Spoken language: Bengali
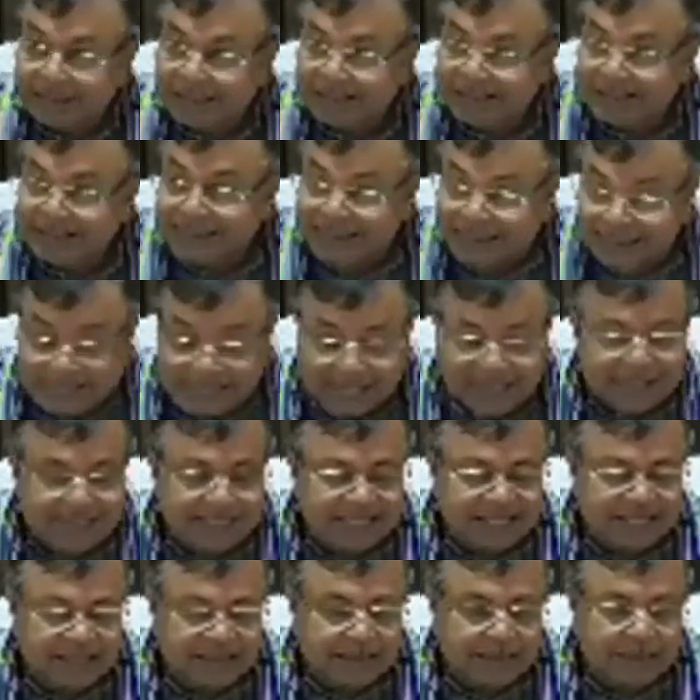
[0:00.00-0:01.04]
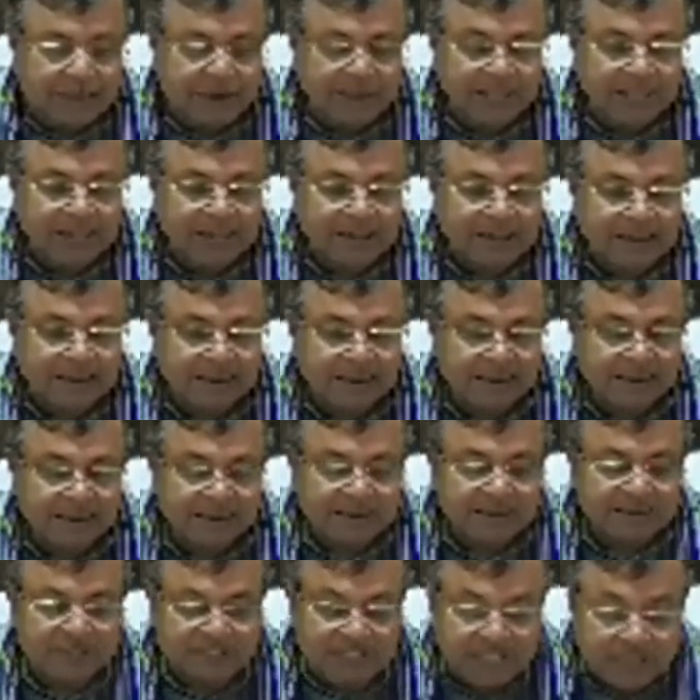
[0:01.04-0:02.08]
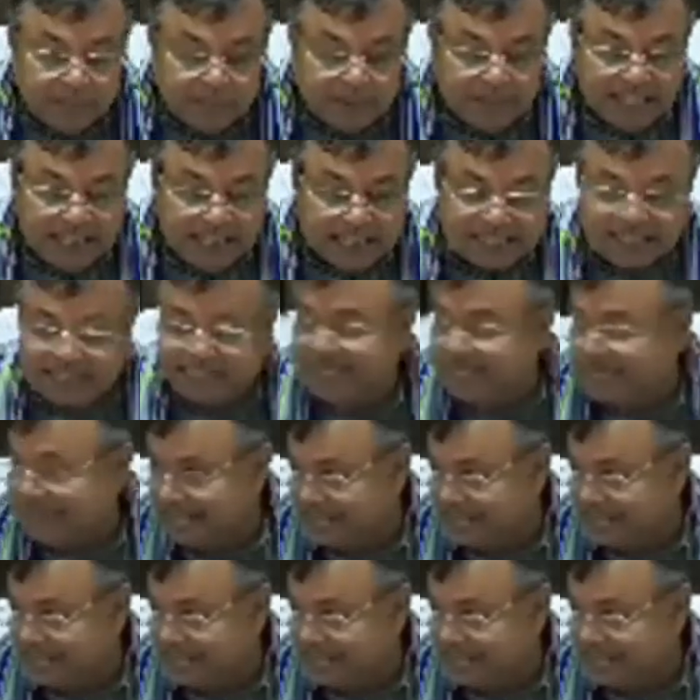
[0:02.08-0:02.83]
রিটার্ন টেস্ট নেবে সিবিএসই